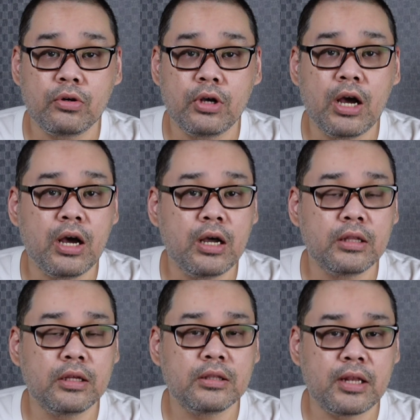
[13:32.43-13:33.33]
uh,
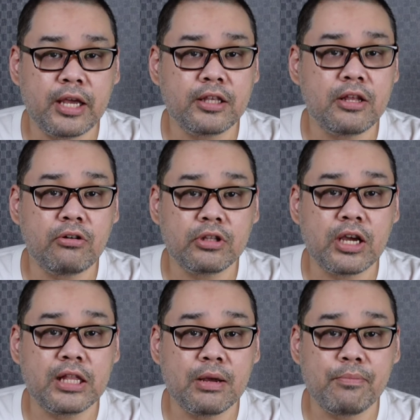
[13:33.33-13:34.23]
nag-try din ako
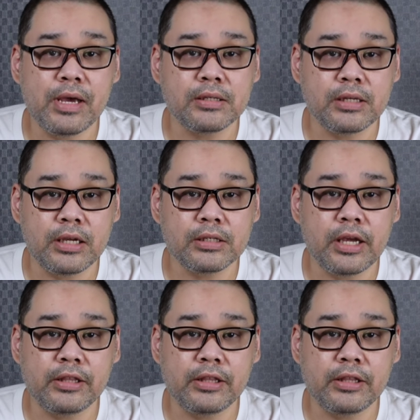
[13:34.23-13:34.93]
ng ilang beses